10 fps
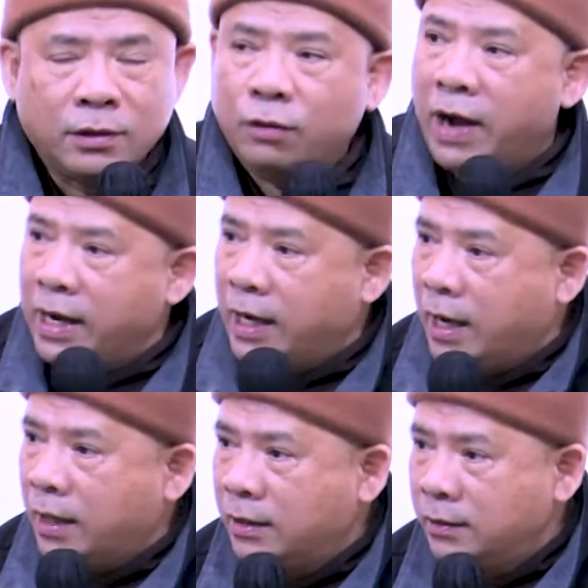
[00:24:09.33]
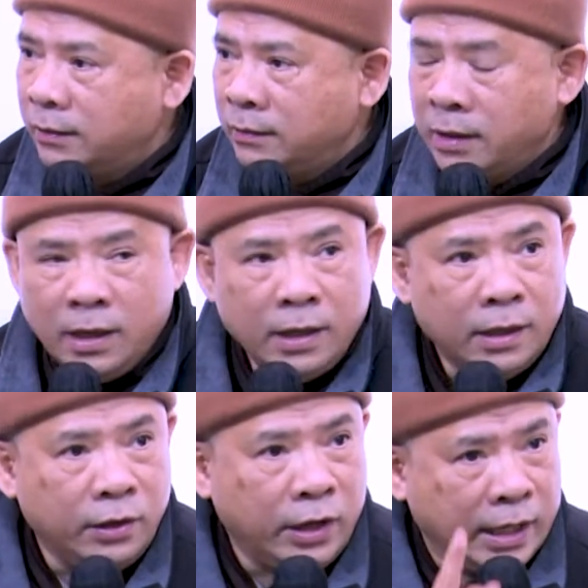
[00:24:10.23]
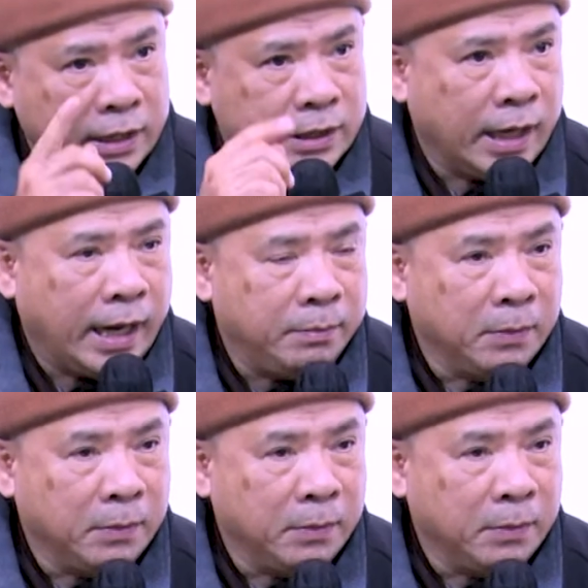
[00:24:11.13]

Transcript: Có phải không à? Cho nên cái sợ hãi.